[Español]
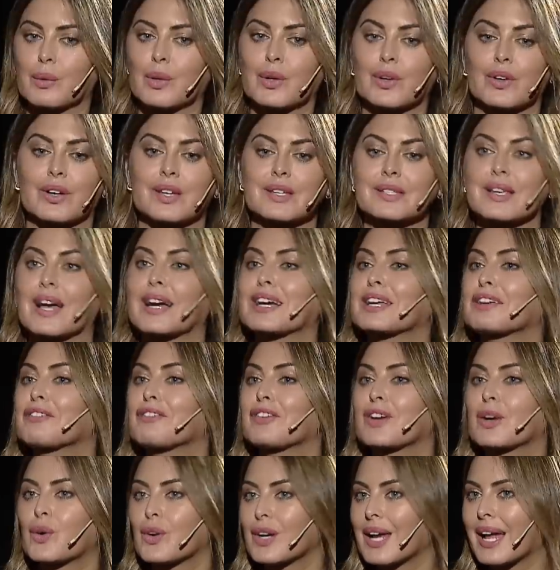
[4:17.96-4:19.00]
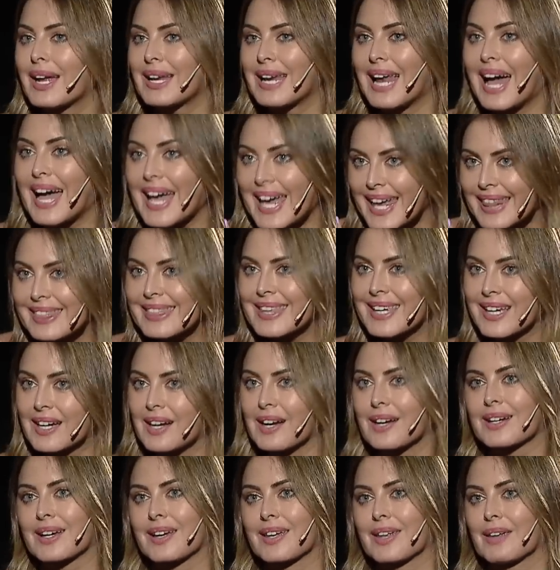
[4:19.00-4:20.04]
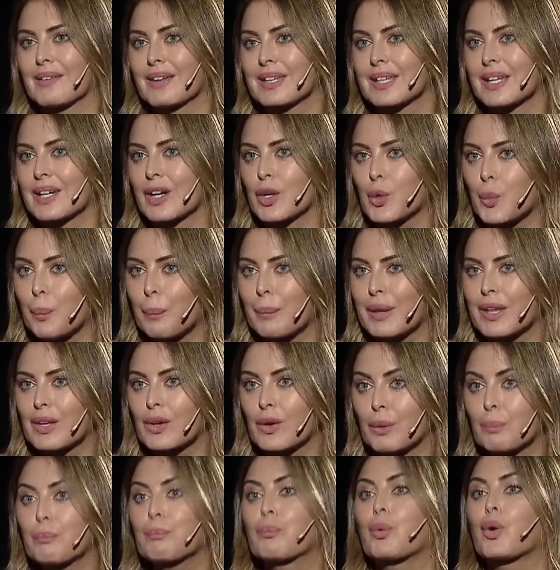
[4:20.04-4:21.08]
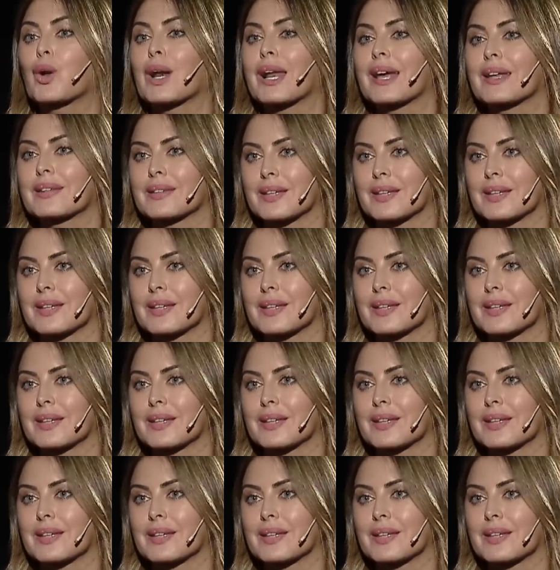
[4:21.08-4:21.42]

bueno, que sacrificó la, ética que debe tener un médico por la